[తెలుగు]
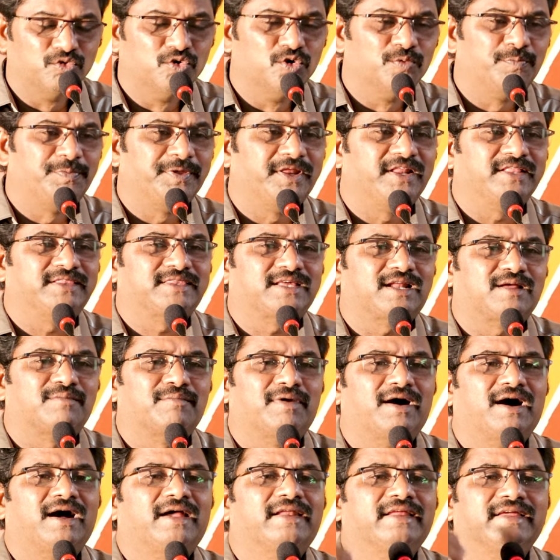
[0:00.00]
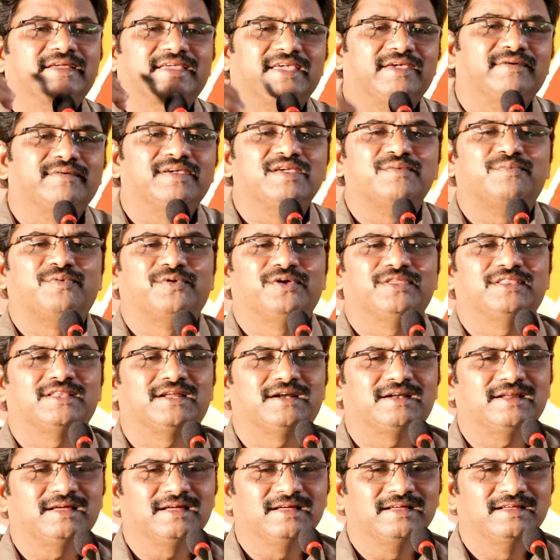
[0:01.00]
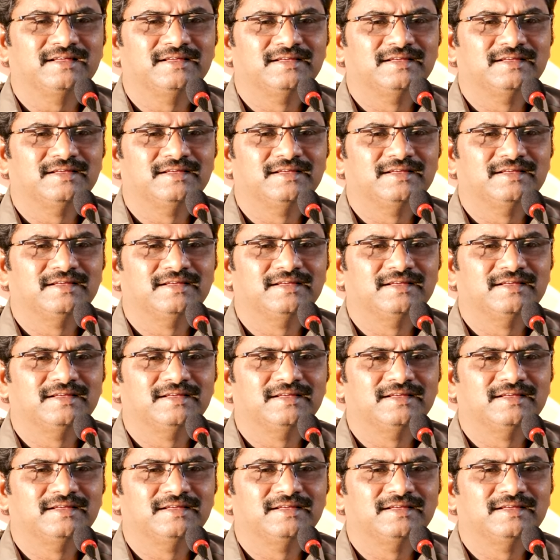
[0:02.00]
ఊపిరి తన భార్యకి ఏమైపోయిందట